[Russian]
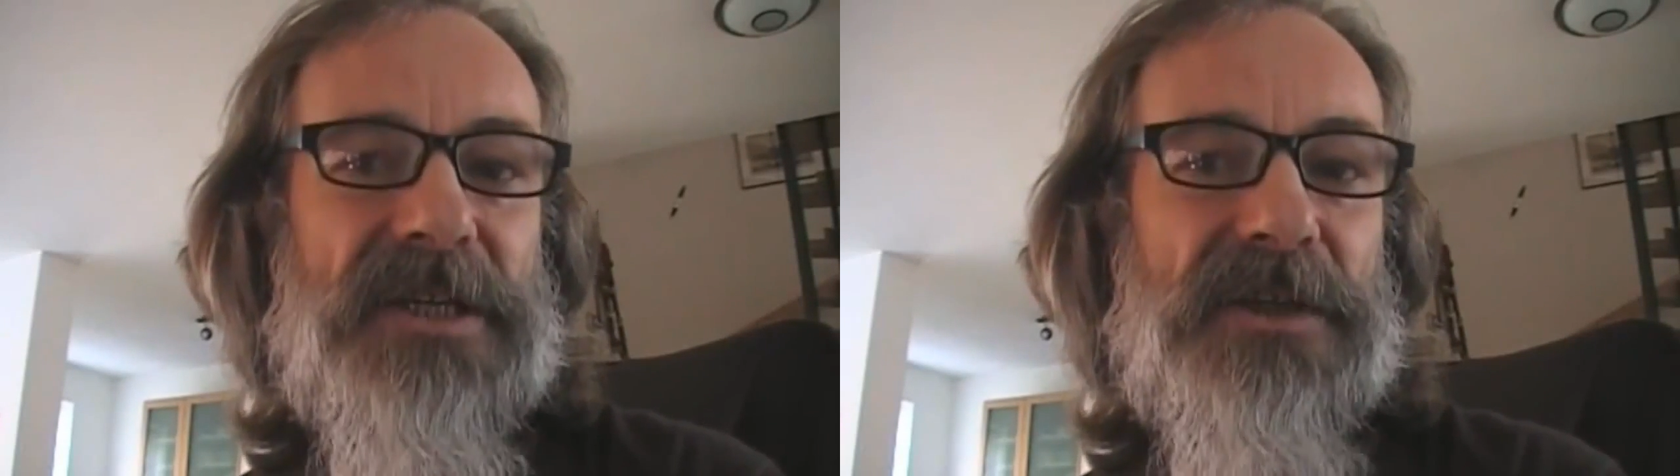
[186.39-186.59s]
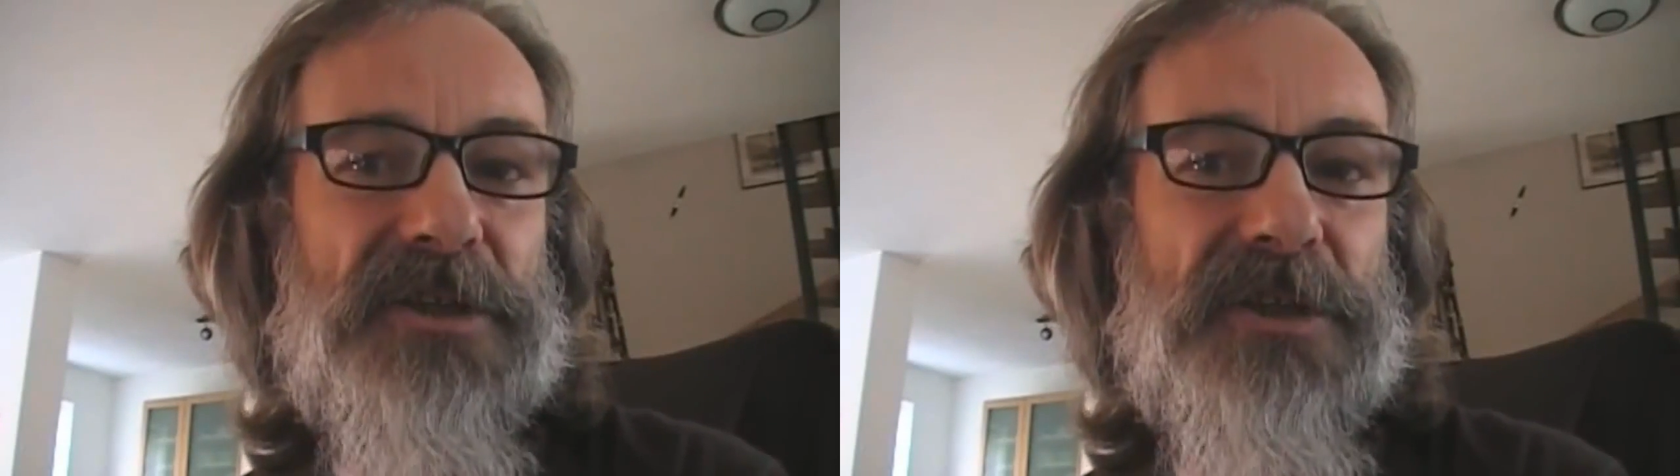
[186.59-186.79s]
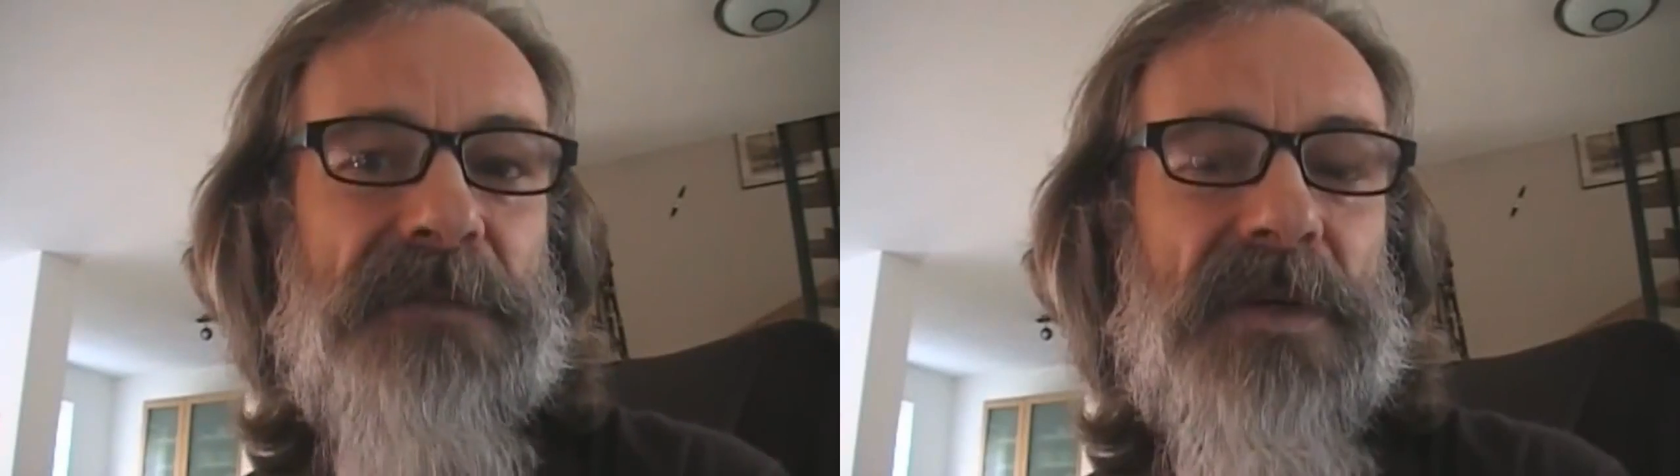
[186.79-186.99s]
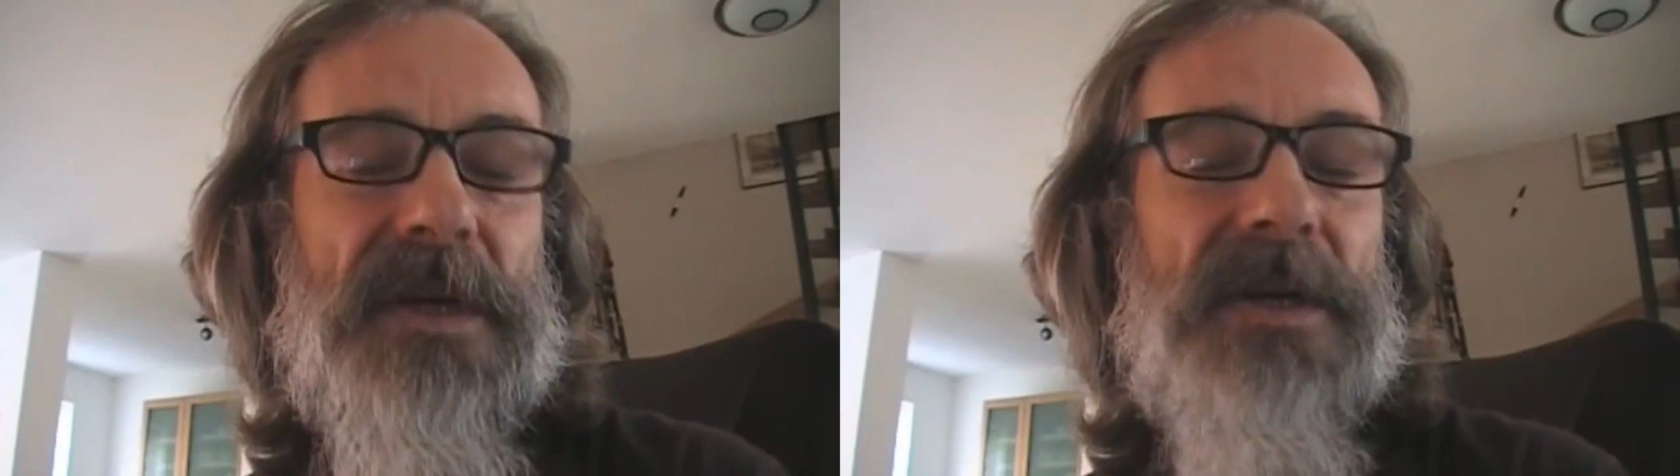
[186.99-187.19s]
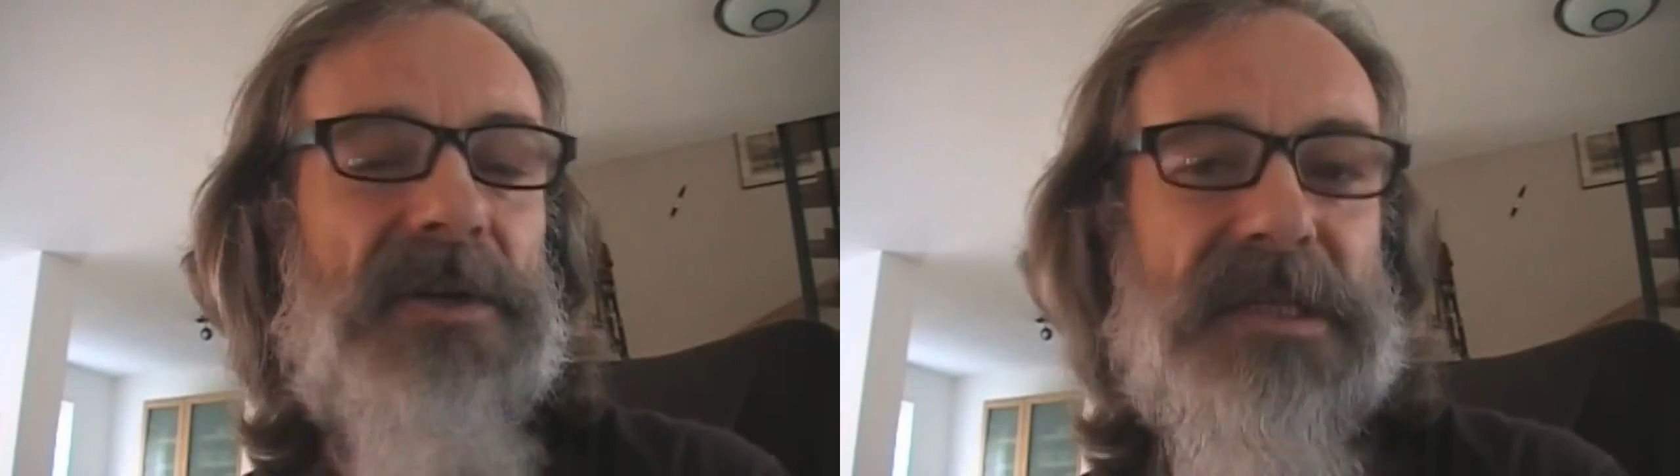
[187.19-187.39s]
их
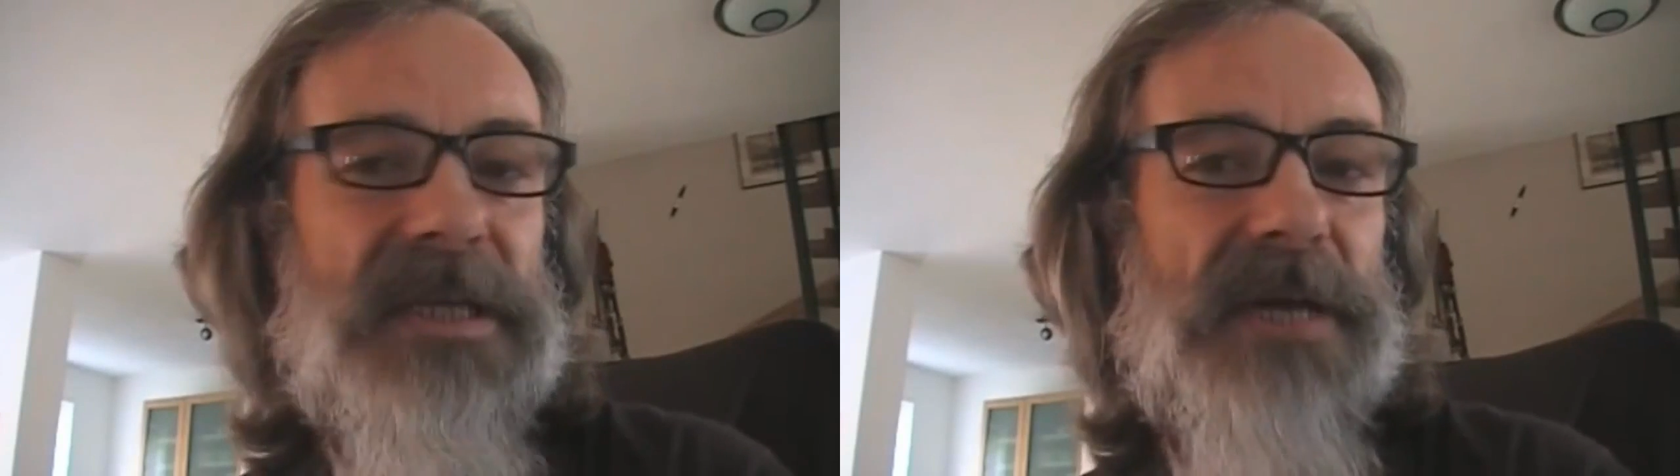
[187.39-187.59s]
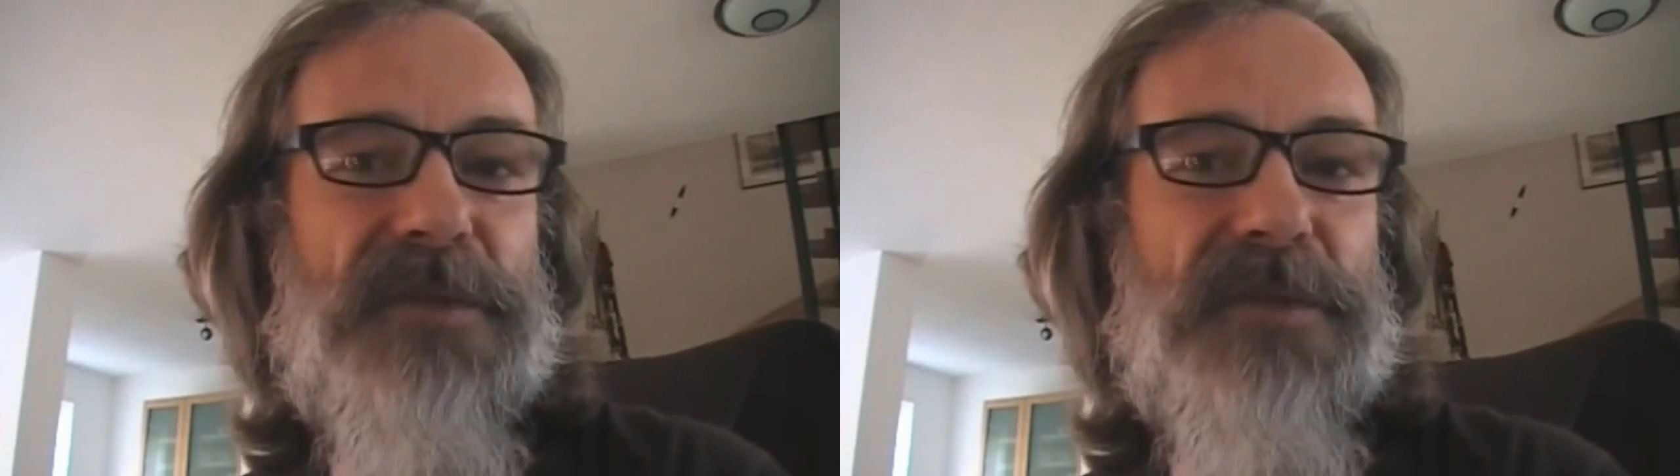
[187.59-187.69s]
предостаточно.